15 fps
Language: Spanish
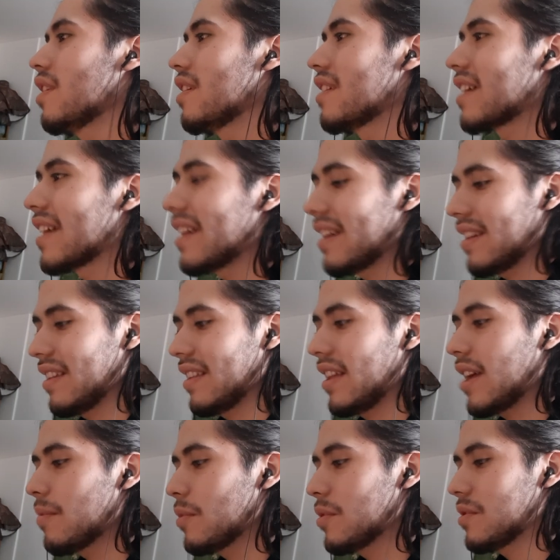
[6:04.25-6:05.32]
Aunque,
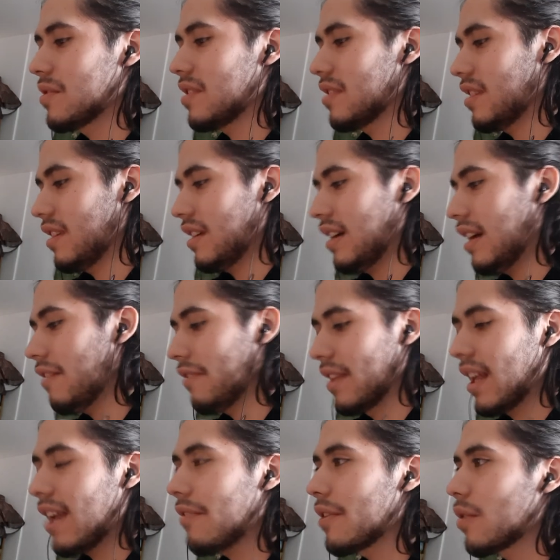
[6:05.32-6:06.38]
digamos, al
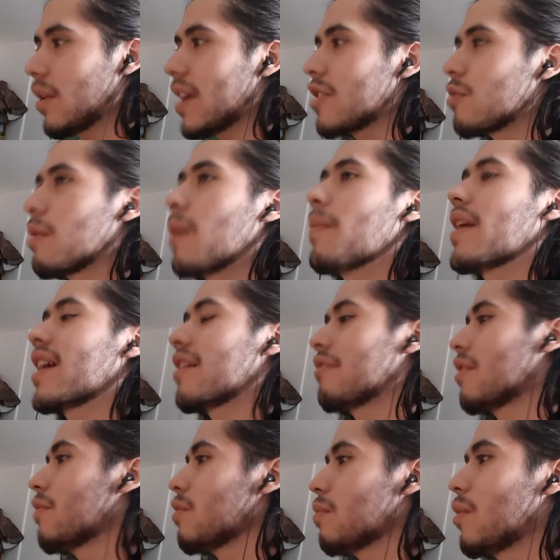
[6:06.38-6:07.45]
final la figura de tu papá que
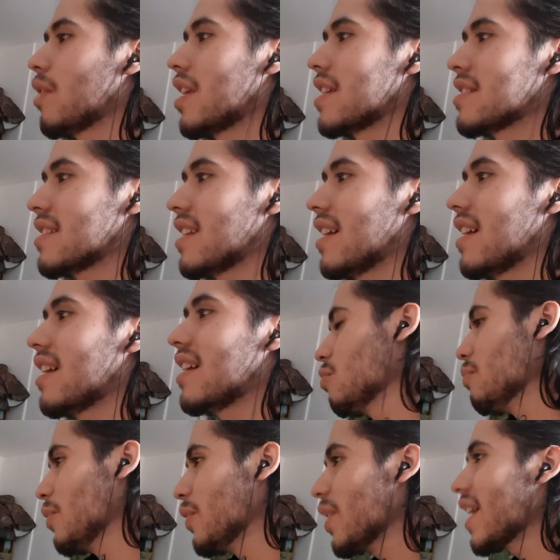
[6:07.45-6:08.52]
fue futbolista,
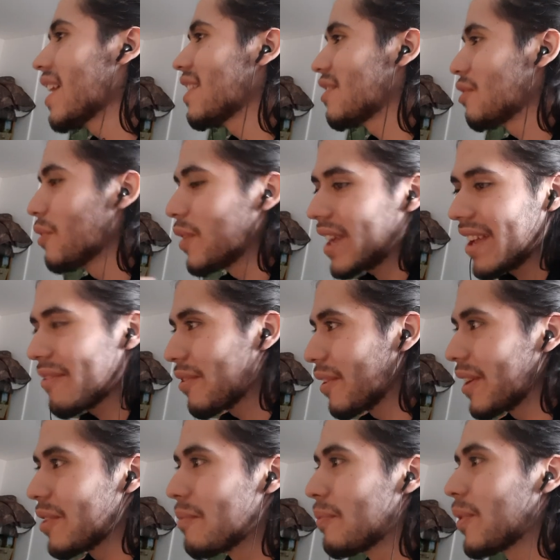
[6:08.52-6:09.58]
supongo que tuvo que
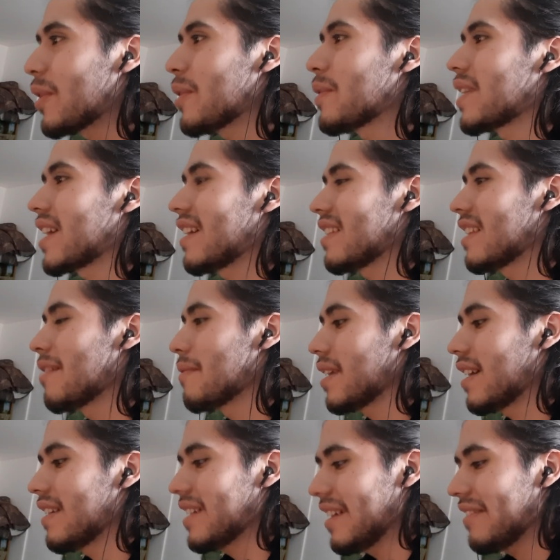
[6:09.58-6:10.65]
influir un poco porque
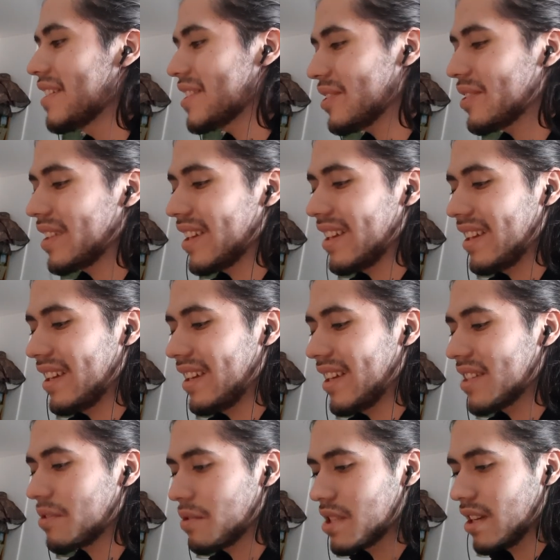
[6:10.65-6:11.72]
también he visto y he
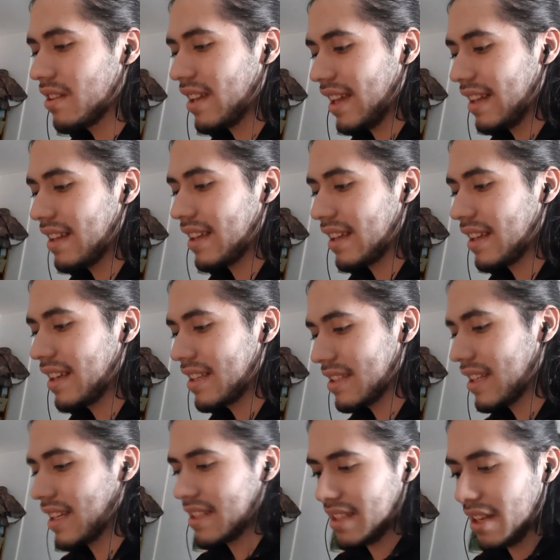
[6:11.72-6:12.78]
escuchado que, dijiste
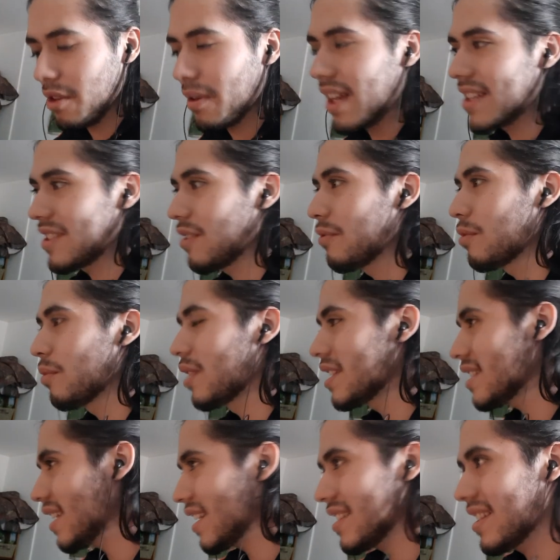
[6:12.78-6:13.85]
que si él no hubiera sido
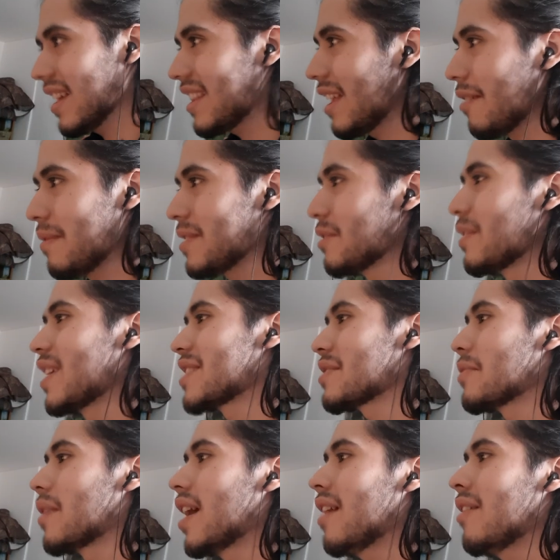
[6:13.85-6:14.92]
futbolista quizá tal vez no hubieras
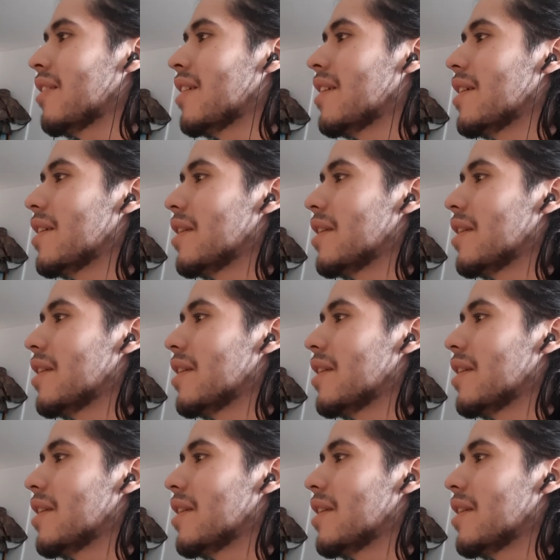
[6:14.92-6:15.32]
jugado.